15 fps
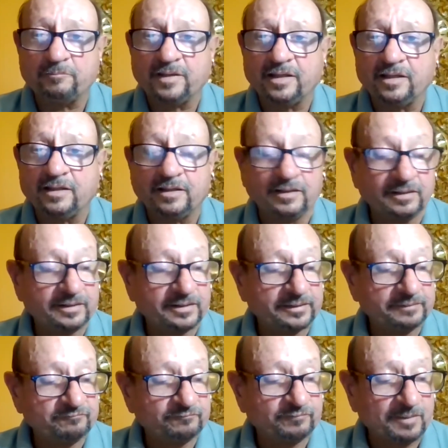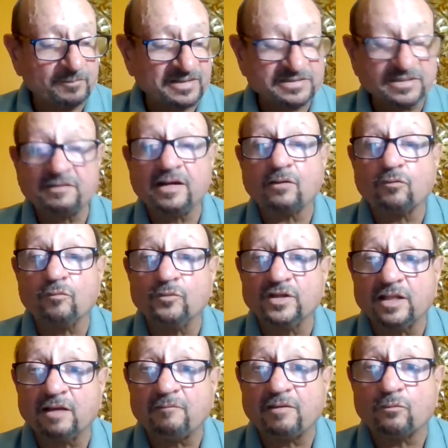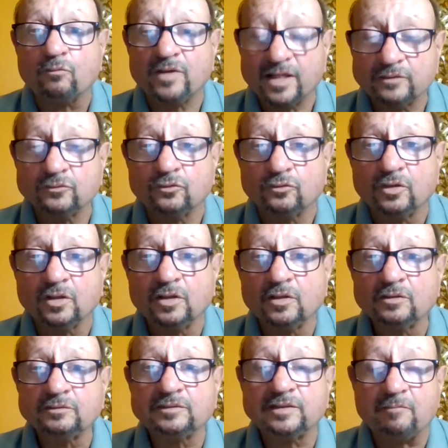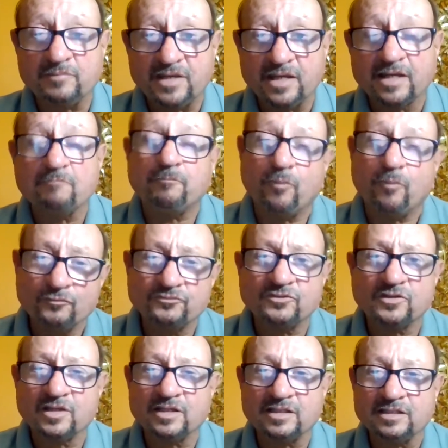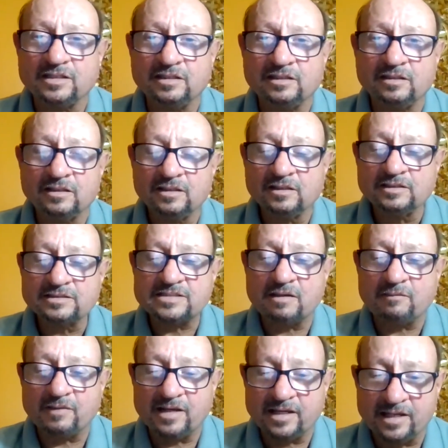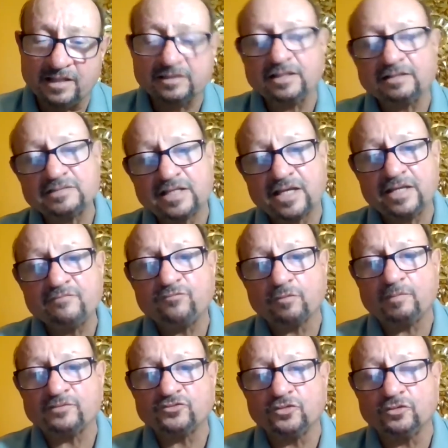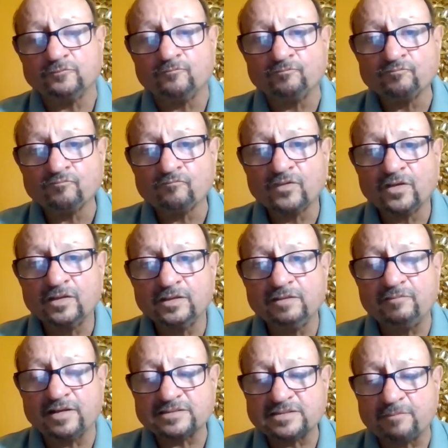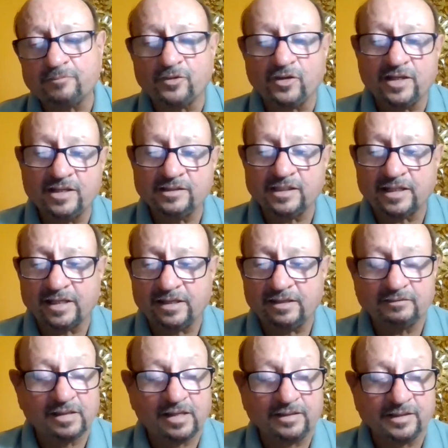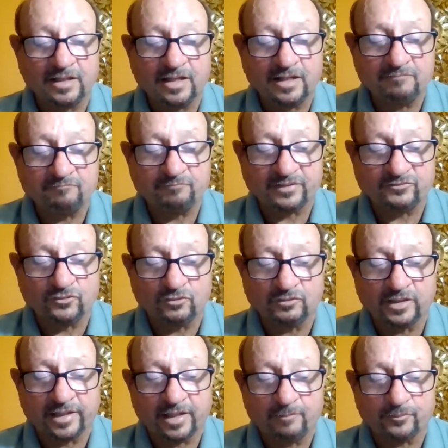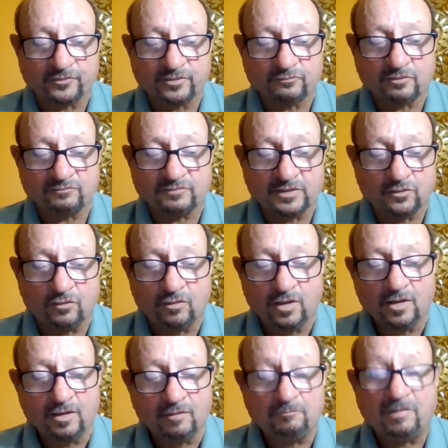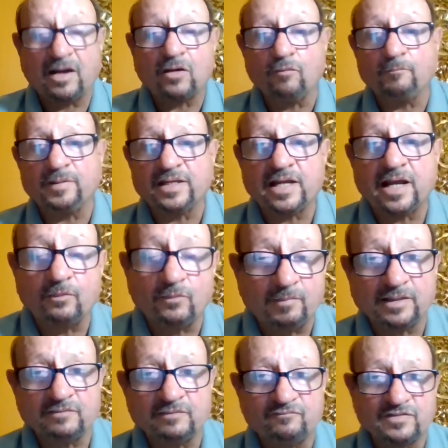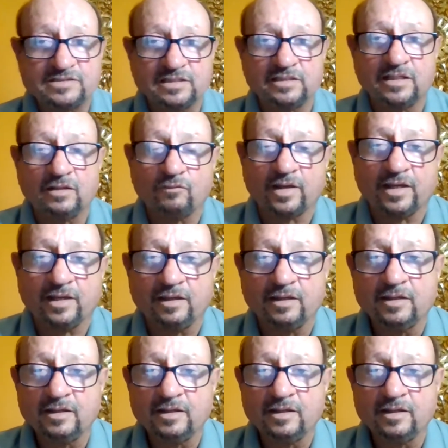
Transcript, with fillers: eh, eh, farmacias de la comunidad vacunando también en Ponce y Sabana Grande. Así que hay información diversa, pero hay gente que eh, tiene la impresión de que el proceso ha sido más complicado y más difícil de lo que